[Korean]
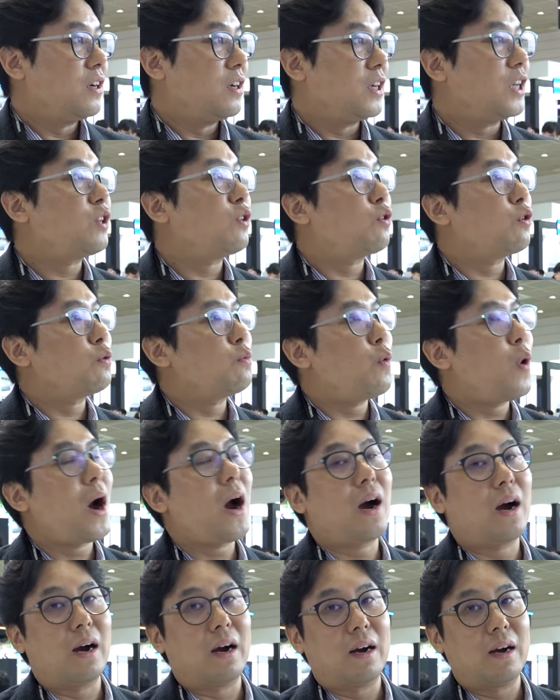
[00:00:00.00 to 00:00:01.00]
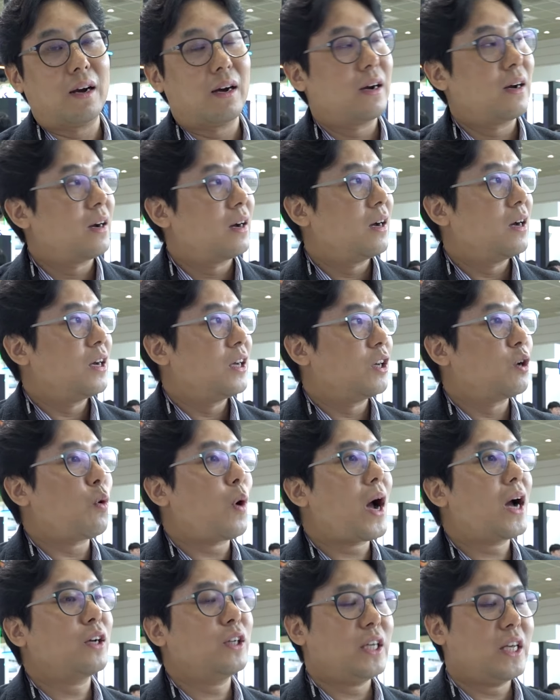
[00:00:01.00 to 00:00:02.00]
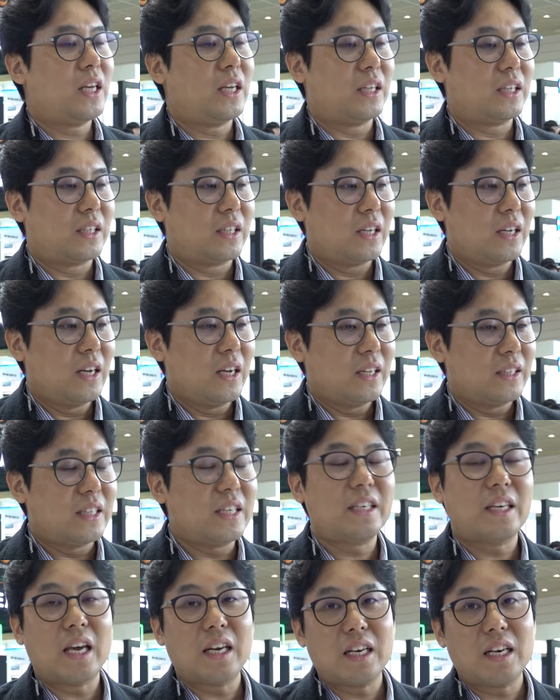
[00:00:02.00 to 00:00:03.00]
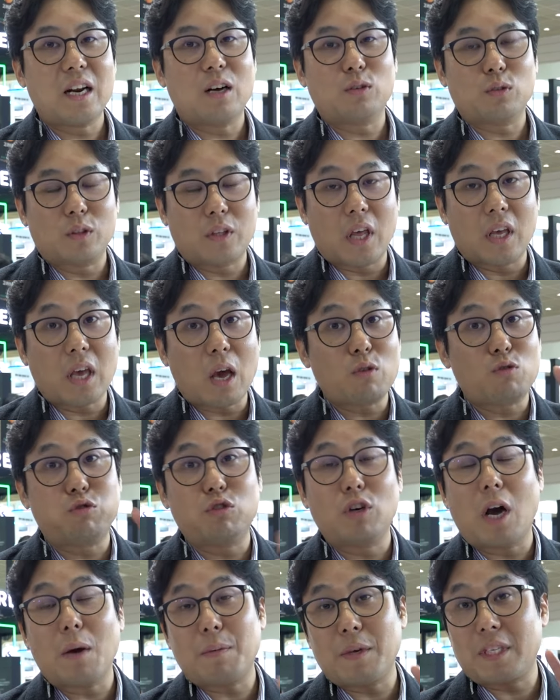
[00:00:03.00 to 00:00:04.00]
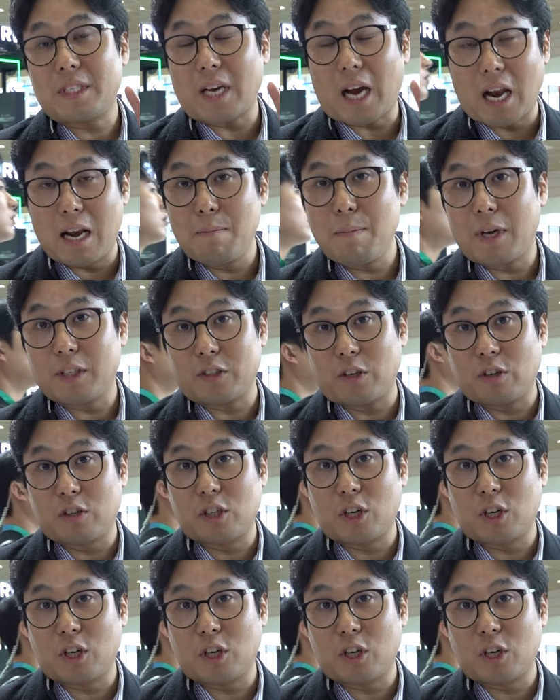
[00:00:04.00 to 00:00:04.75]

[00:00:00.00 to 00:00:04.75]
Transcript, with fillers: 리튬 황, 이 황이 니켈이랑도 되게 궁합이 잘 맞아요.